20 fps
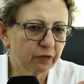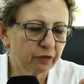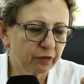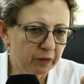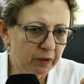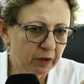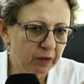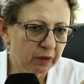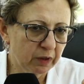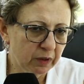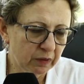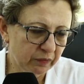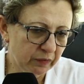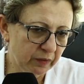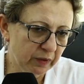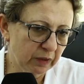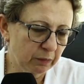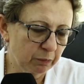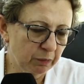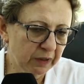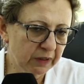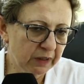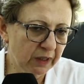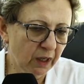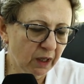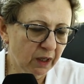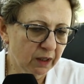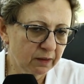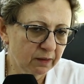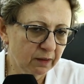في
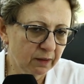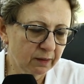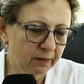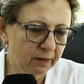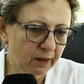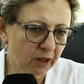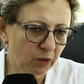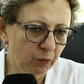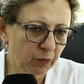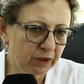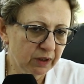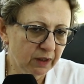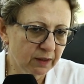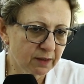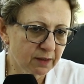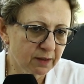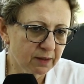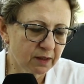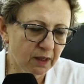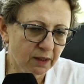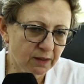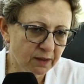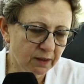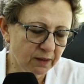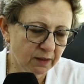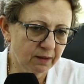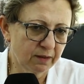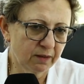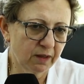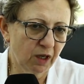المنطقه ديال الدار البيضاء السطات
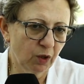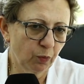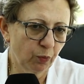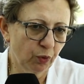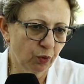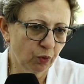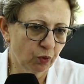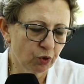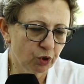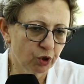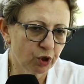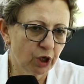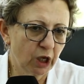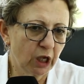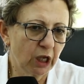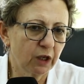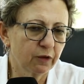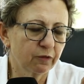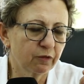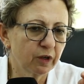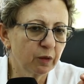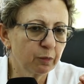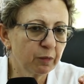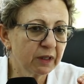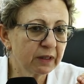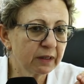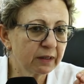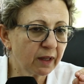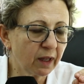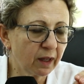عندنا البروج في
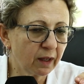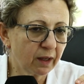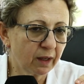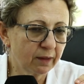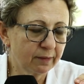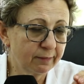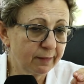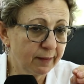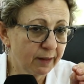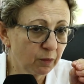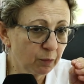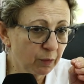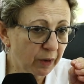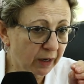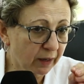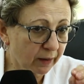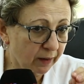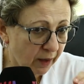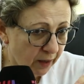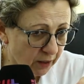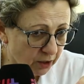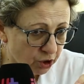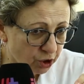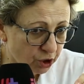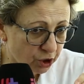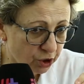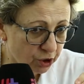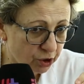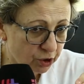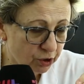المنطقه ديال
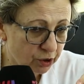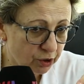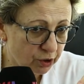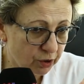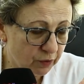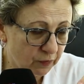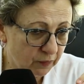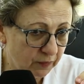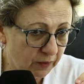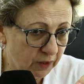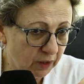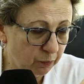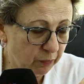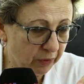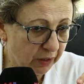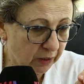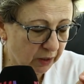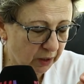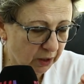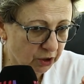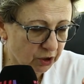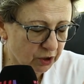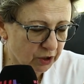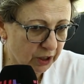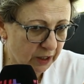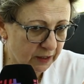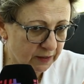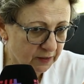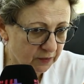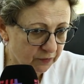مراكش ديال
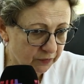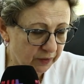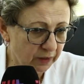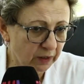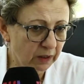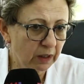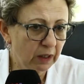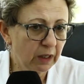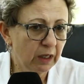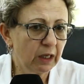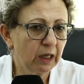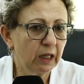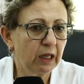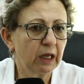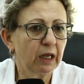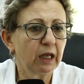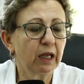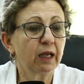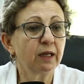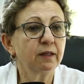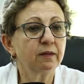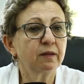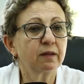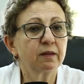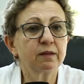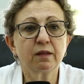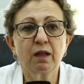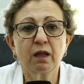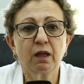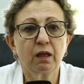مراكش اسفي
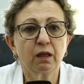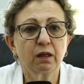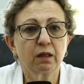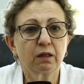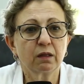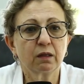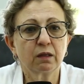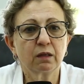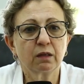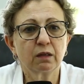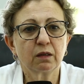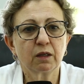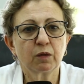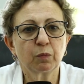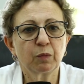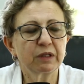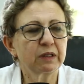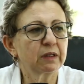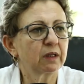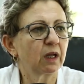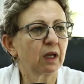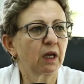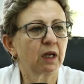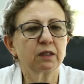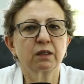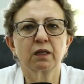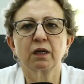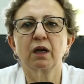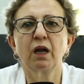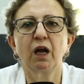عندنا آه، المنطقه
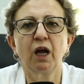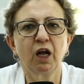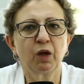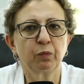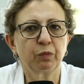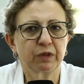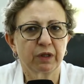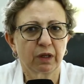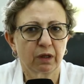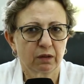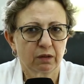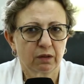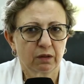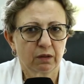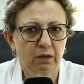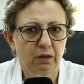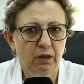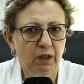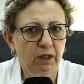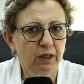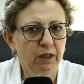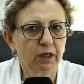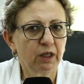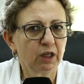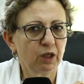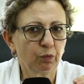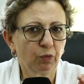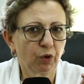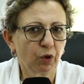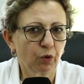الرحامنة هي
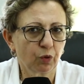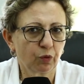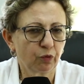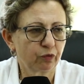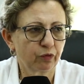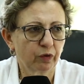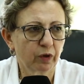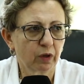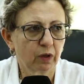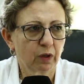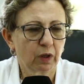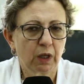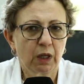اللي معروفه